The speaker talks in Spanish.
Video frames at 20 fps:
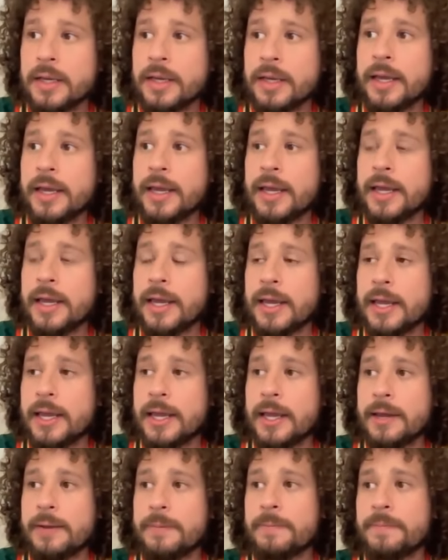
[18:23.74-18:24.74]

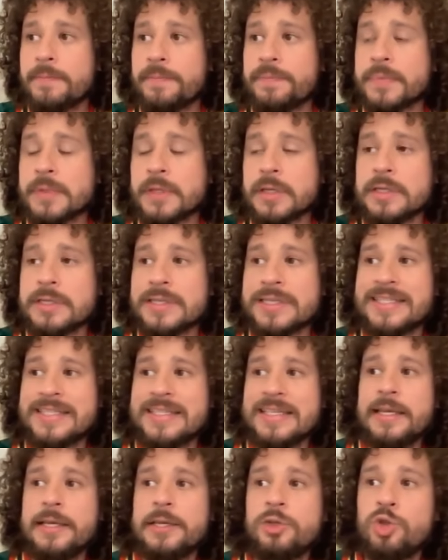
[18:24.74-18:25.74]
em,
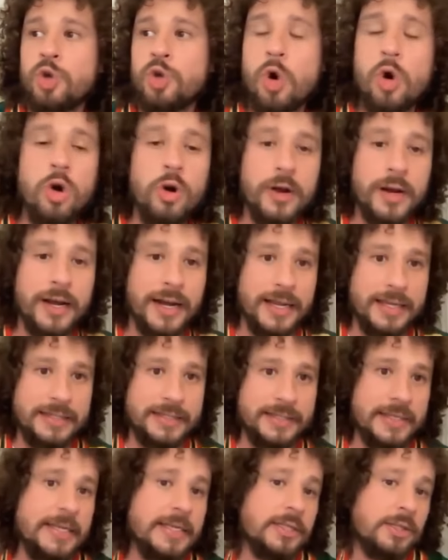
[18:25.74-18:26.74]
si yo
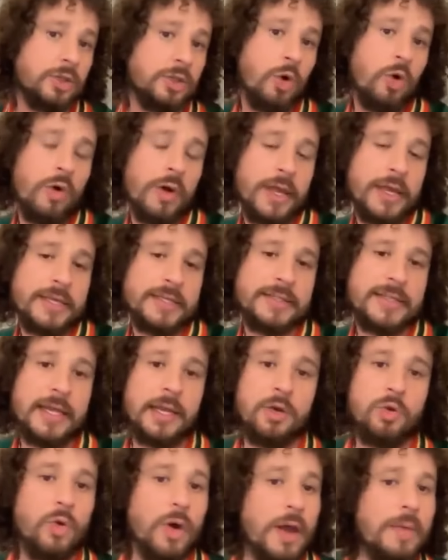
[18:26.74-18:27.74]
resisto este
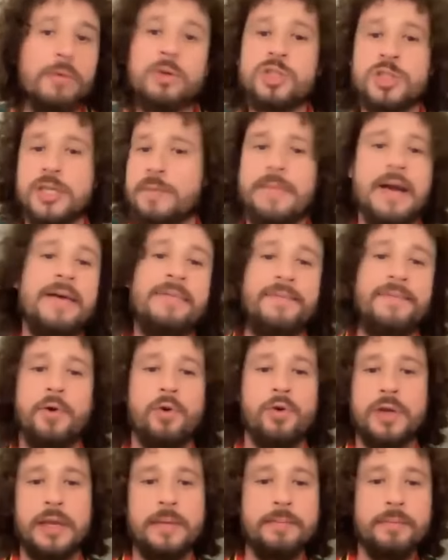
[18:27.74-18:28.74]
nuevo
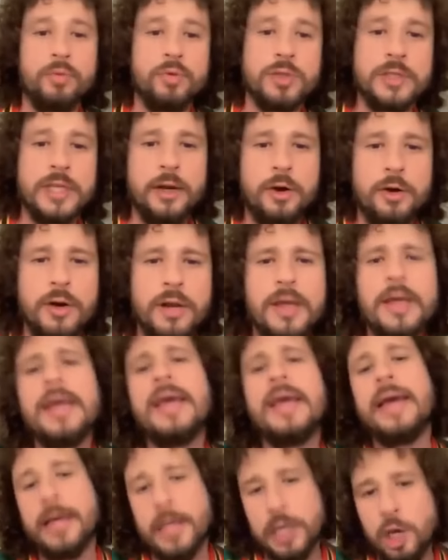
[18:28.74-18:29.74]
semáforo que impusieron,
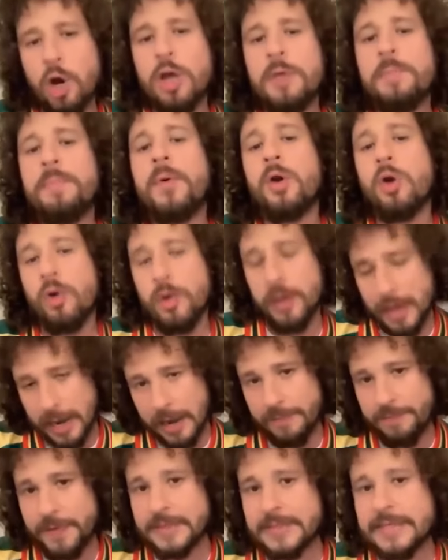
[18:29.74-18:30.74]
que hoy por hoy, a
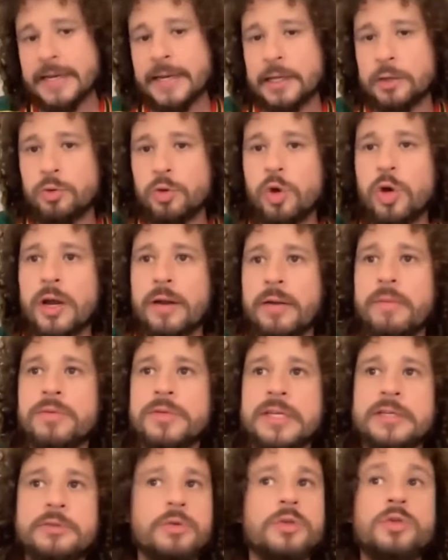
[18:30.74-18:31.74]
la fecha en que tú y yo
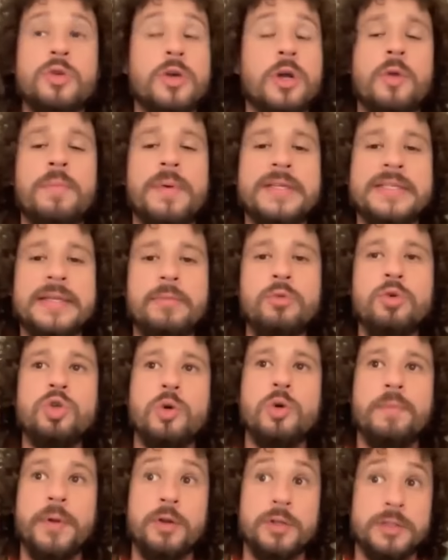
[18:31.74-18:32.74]
grabamos esto, esto ya no pasa
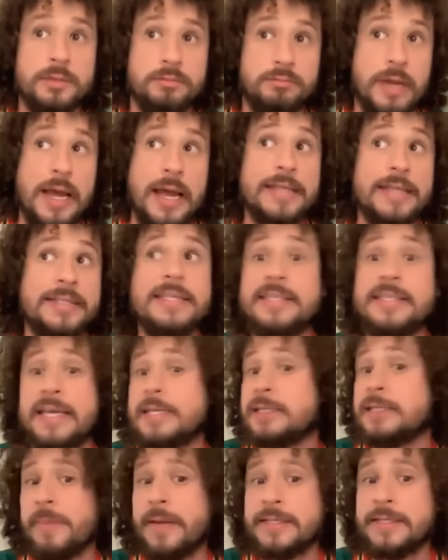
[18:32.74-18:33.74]
mucho, pero hace
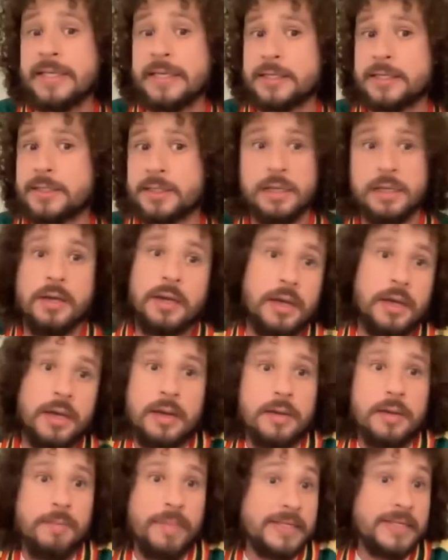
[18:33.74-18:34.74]
seis meses
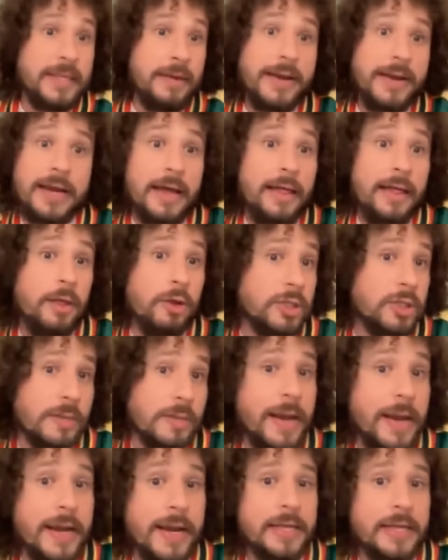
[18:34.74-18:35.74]
pasaba cada dos
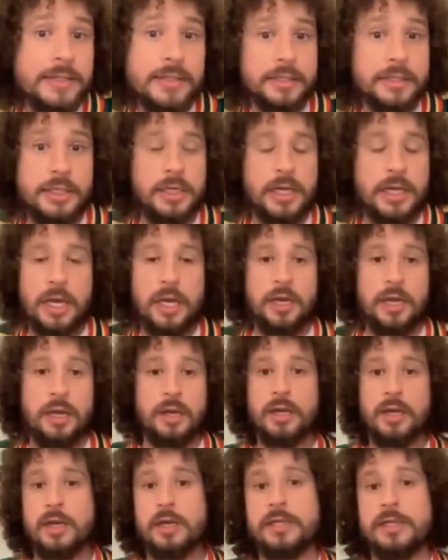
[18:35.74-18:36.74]
semanas, así
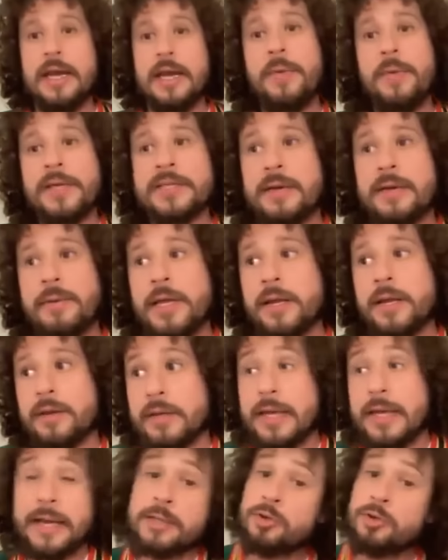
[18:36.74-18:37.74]
que ya puedes abrir
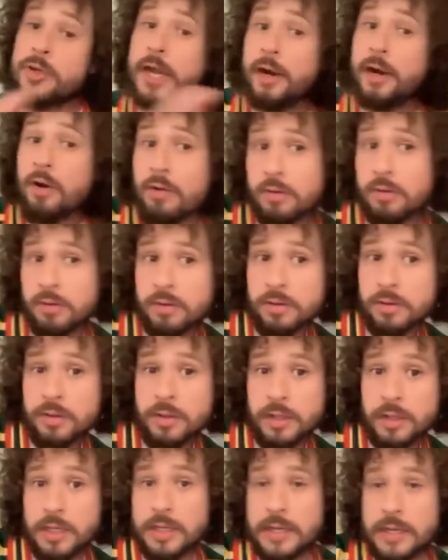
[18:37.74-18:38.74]
y en eso ya no
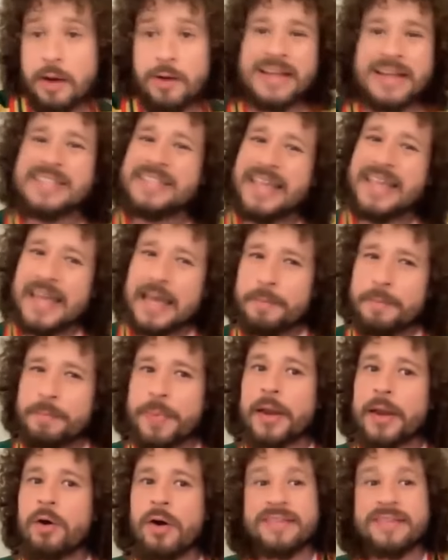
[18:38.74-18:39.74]
y ahora sí,
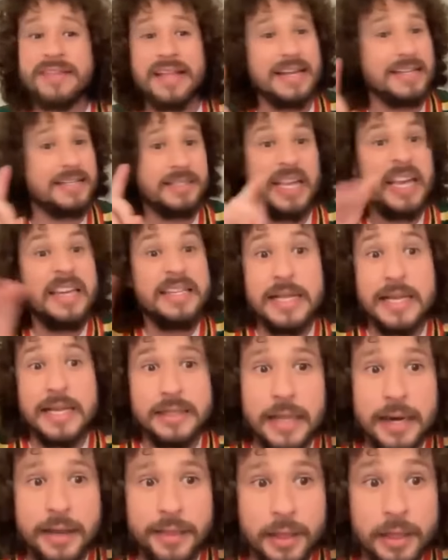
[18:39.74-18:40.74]
pero hasta las 6 de
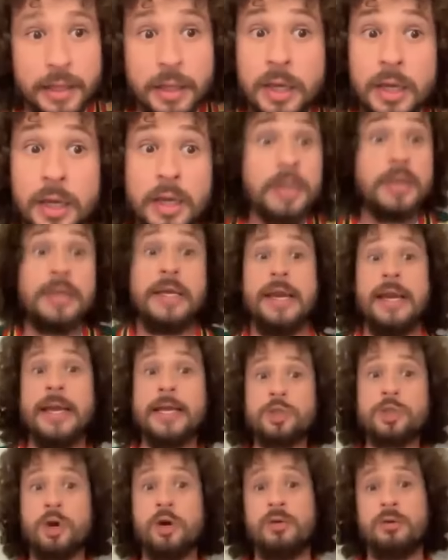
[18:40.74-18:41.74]
la tarde. Y en
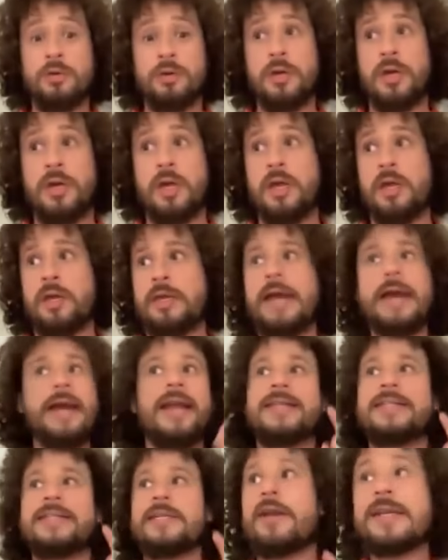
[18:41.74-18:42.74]
eso, eh, ¿qué
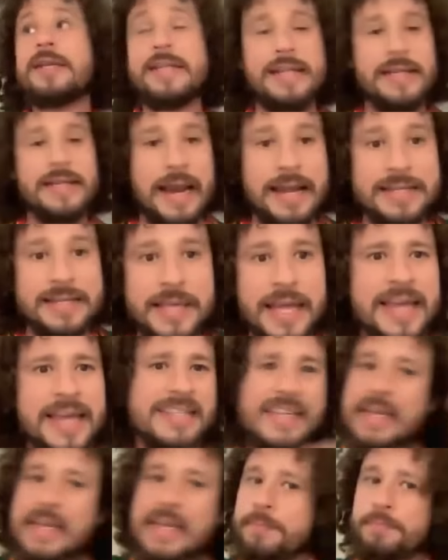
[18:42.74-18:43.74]
crees? Ahora a las
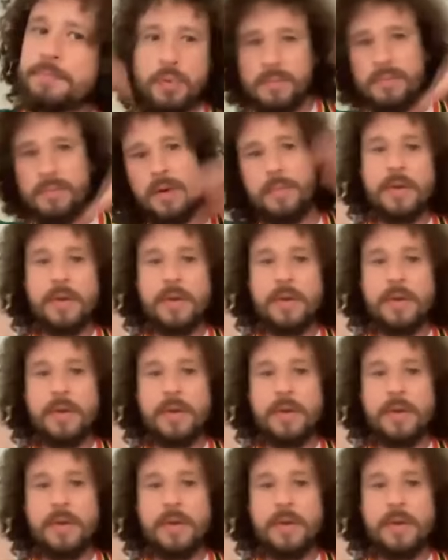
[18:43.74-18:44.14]
10 y pum,